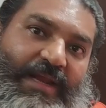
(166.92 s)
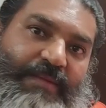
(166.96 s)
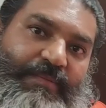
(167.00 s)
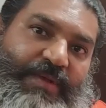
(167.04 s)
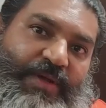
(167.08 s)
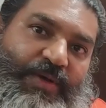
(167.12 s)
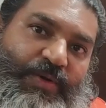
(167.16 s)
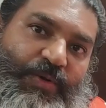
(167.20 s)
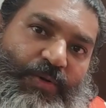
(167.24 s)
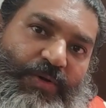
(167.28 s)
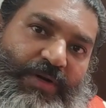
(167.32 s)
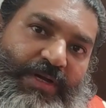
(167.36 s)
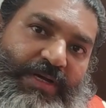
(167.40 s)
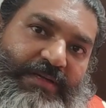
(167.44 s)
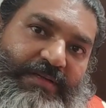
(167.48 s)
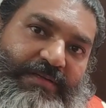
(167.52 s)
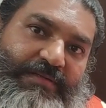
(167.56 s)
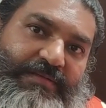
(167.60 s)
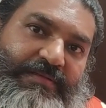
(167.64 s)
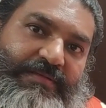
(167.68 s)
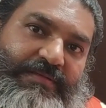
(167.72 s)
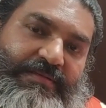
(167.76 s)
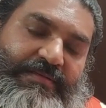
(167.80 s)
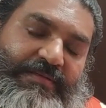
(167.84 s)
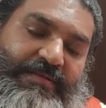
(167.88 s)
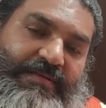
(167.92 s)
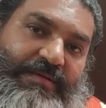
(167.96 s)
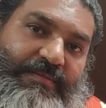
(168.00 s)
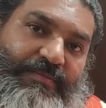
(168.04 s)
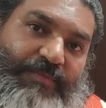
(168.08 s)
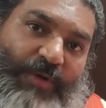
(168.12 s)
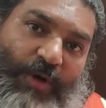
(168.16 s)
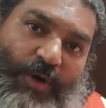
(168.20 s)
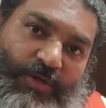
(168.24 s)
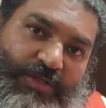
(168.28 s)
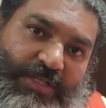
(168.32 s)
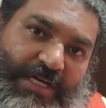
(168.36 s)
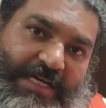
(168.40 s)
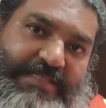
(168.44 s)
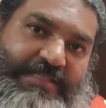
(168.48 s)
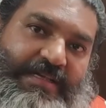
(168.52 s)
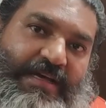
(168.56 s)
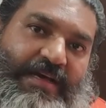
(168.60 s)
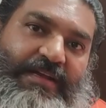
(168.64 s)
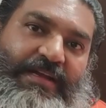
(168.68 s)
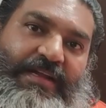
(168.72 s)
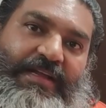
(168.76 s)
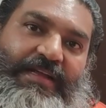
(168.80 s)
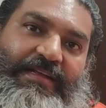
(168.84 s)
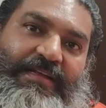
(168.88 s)
धार्मिक होना बहुत
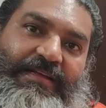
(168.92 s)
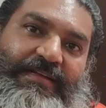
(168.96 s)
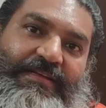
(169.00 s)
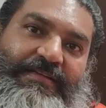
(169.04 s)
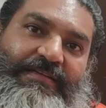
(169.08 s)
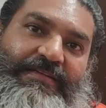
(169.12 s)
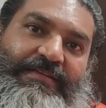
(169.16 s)
आसान है